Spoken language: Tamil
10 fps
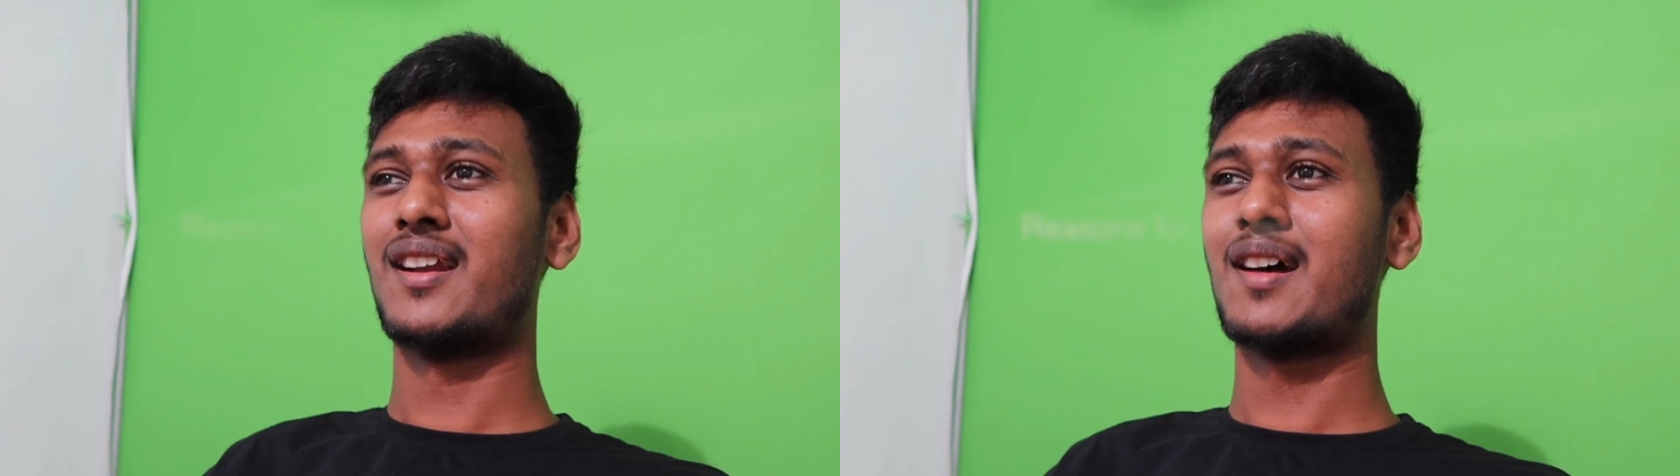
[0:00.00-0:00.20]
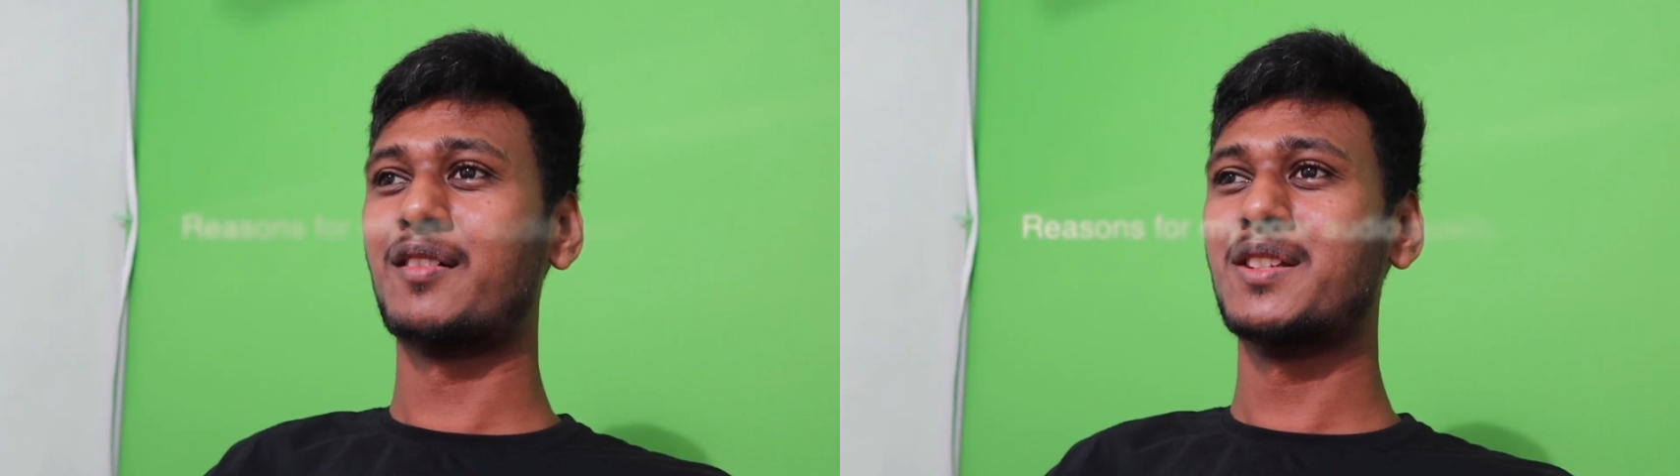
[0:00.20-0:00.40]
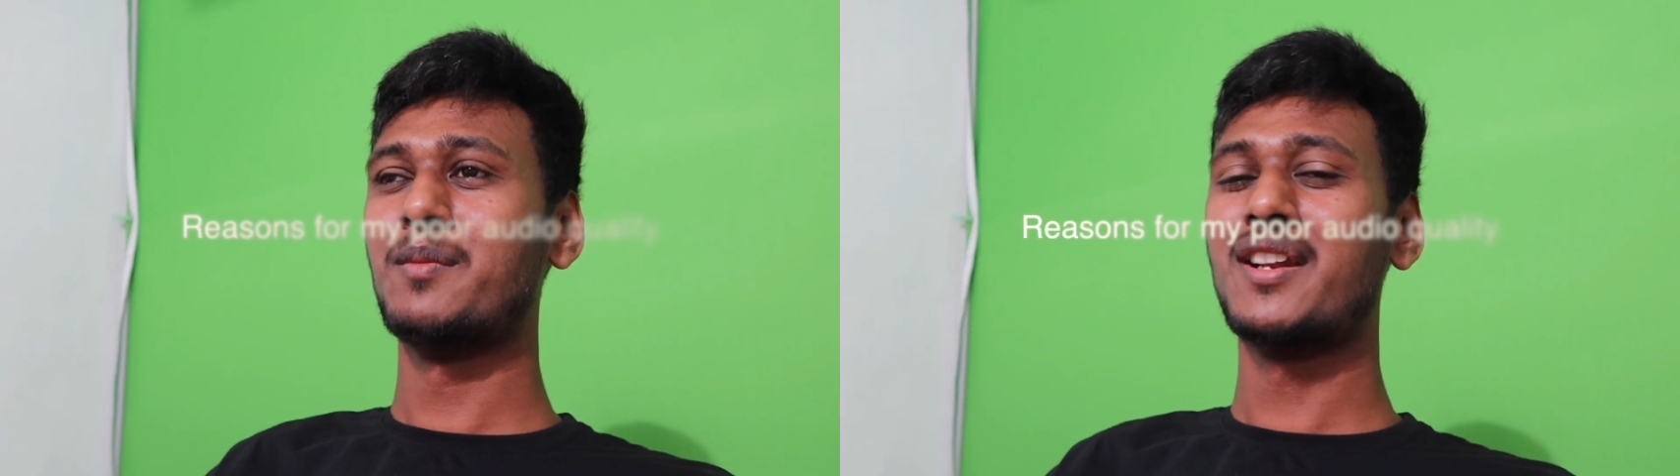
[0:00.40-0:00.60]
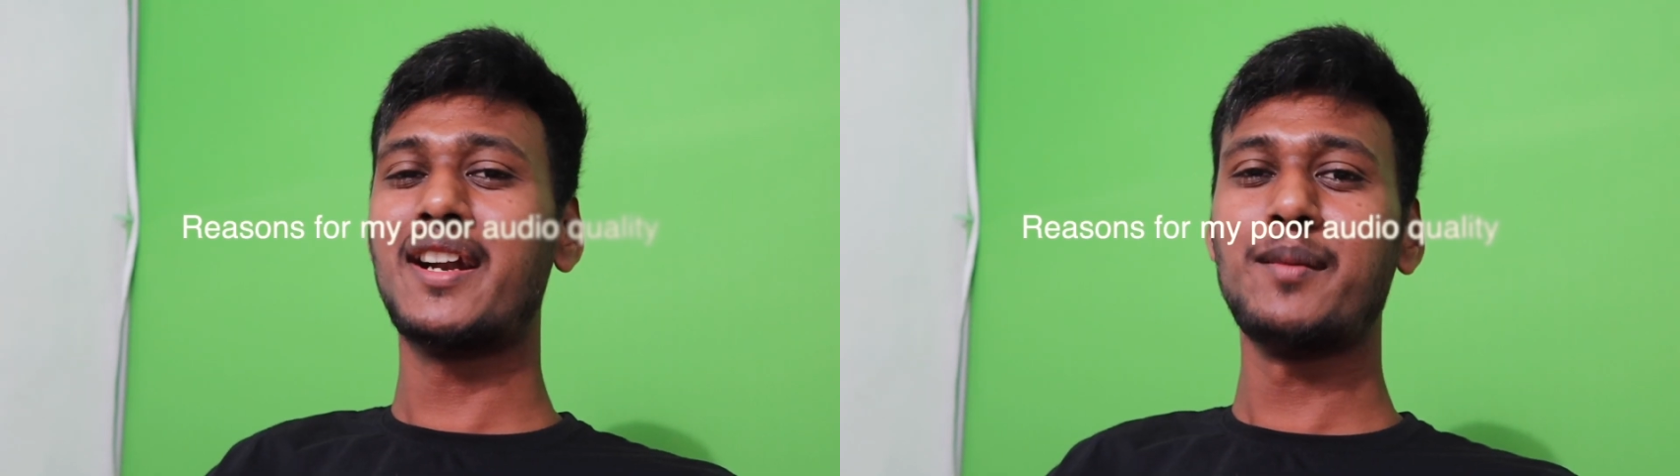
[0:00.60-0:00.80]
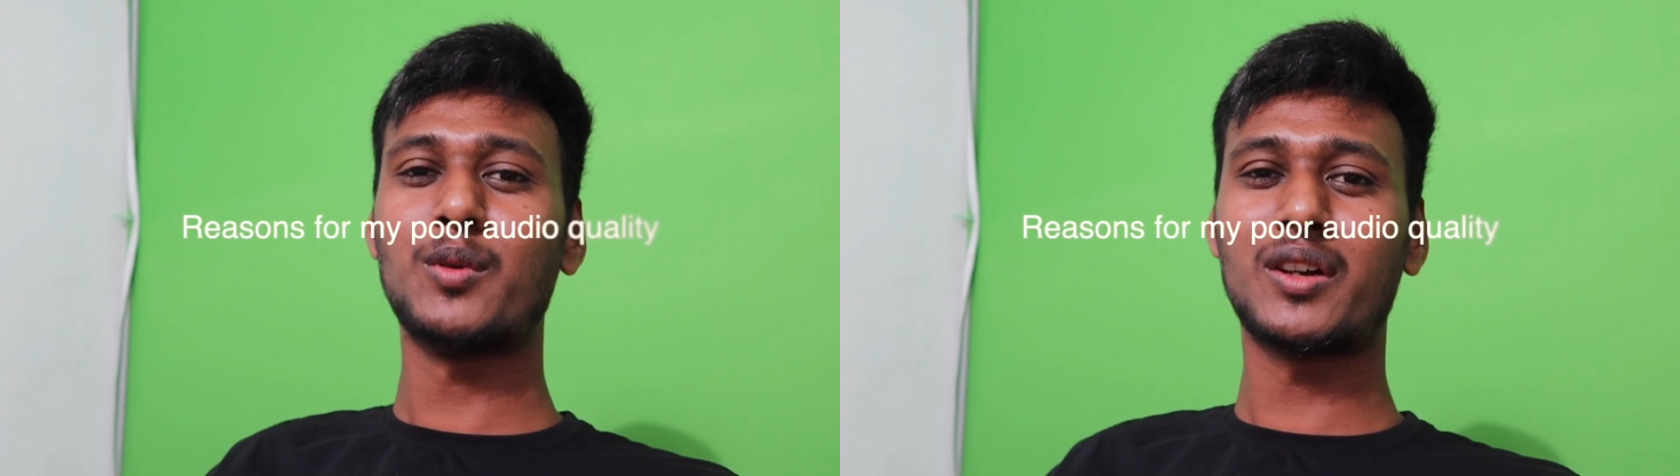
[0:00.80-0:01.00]
நான் வந்து
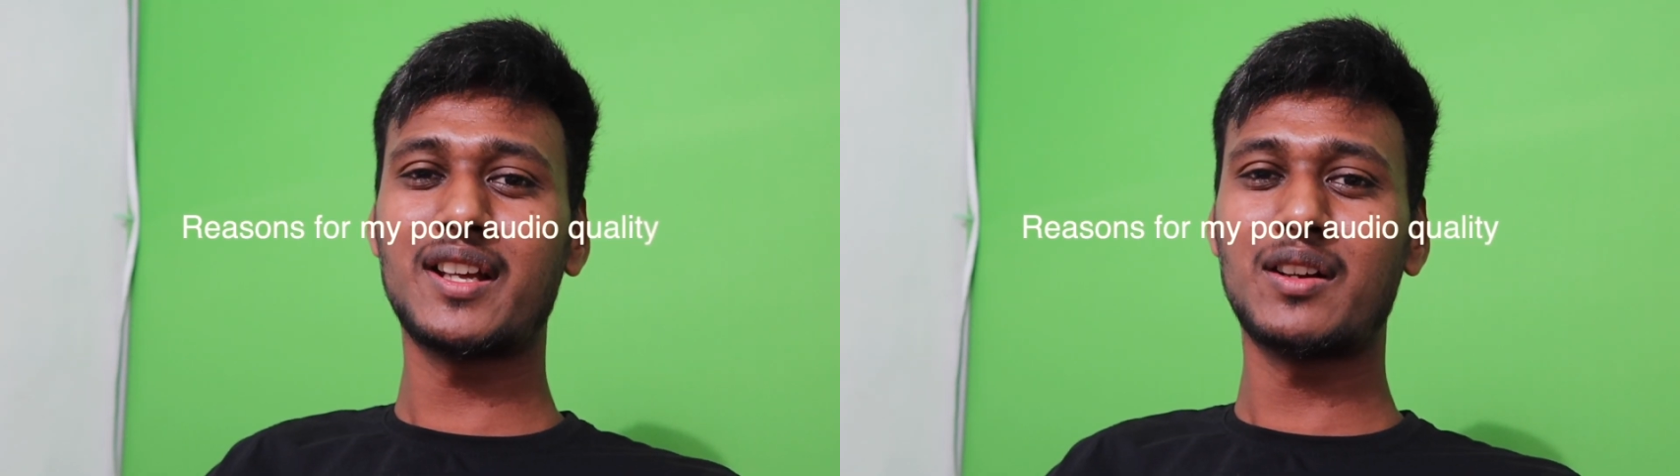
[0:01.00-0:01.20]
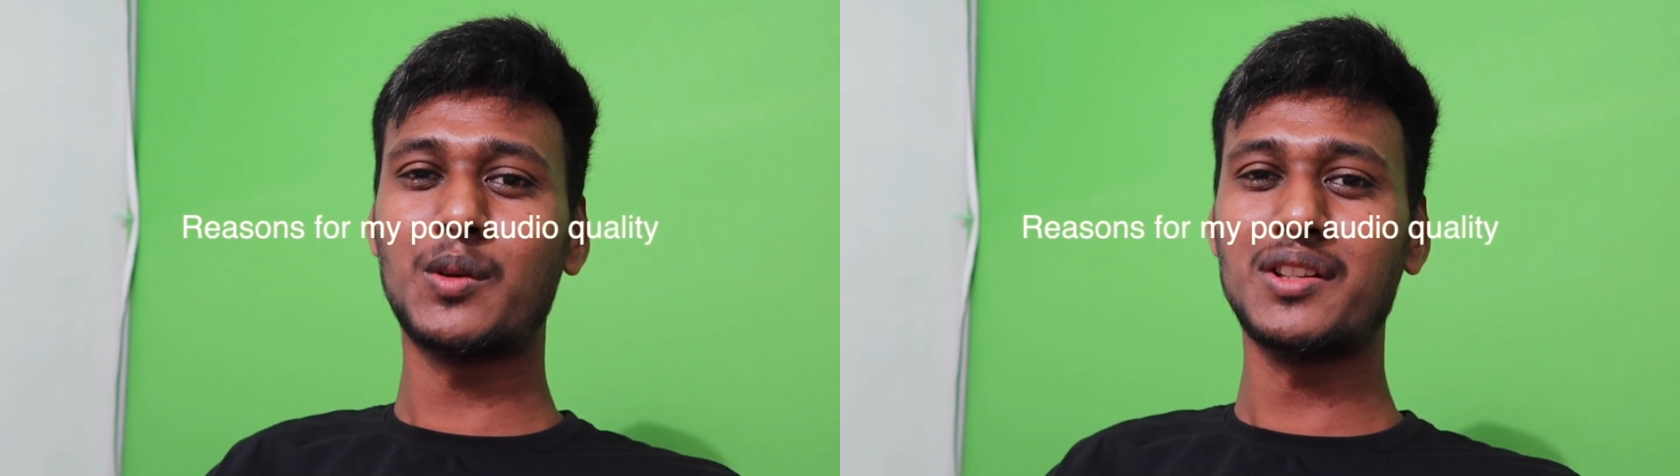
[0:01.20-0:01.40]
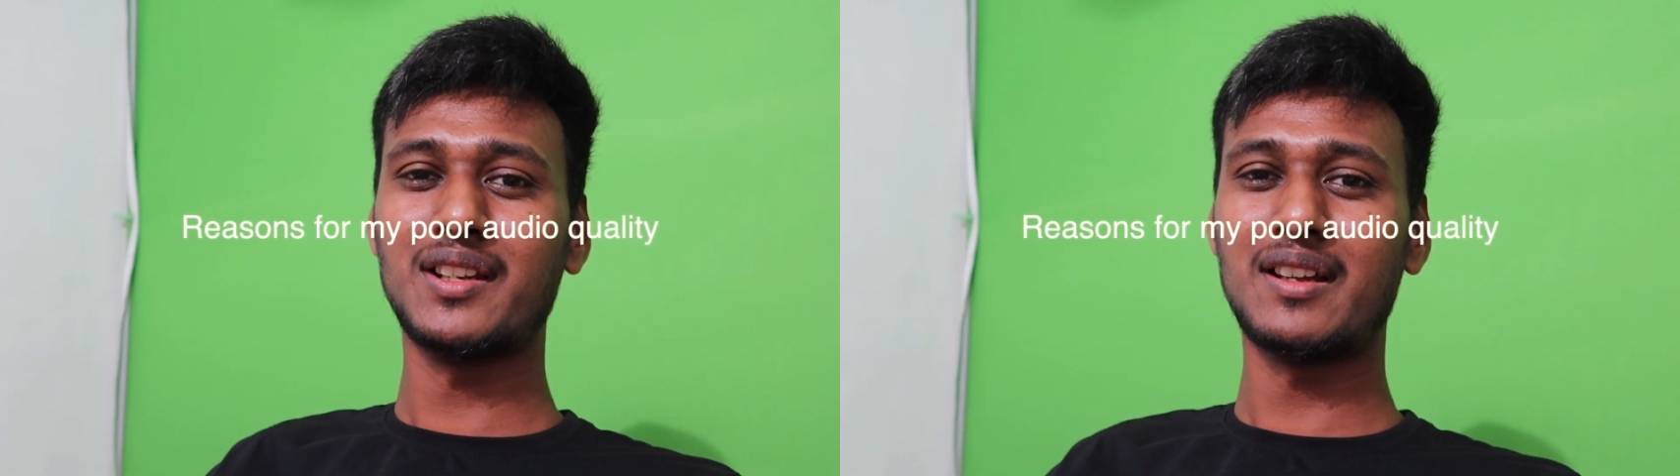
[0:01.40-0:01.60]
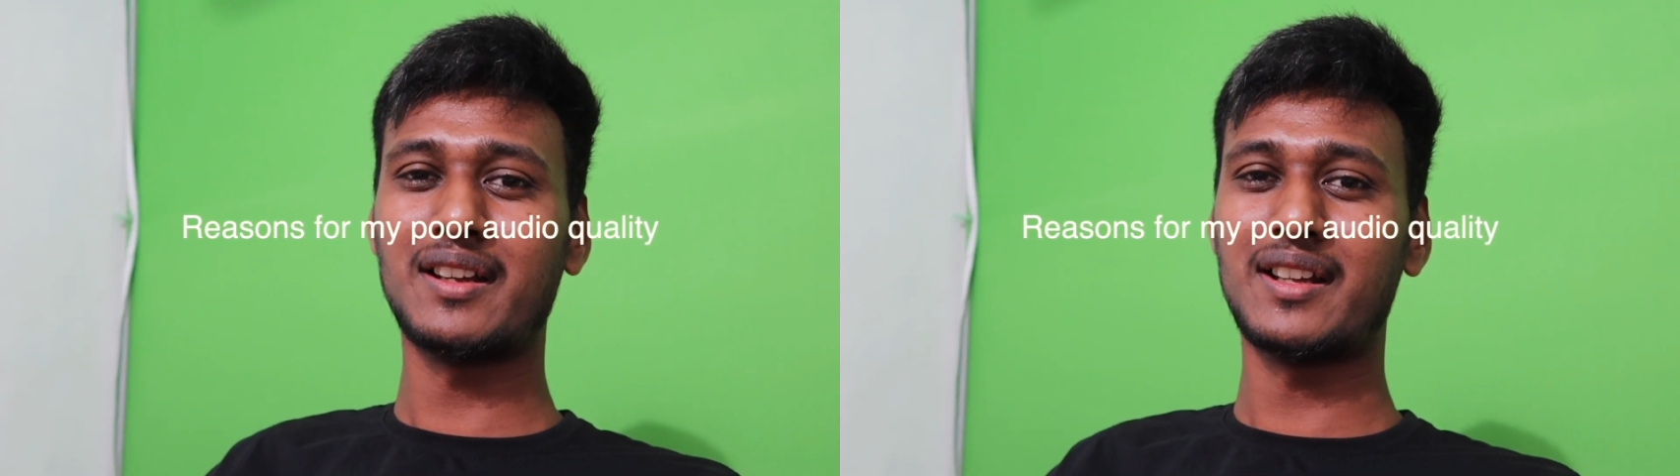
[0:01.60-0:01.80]
முன்னாடி போட்ட ஒரு சில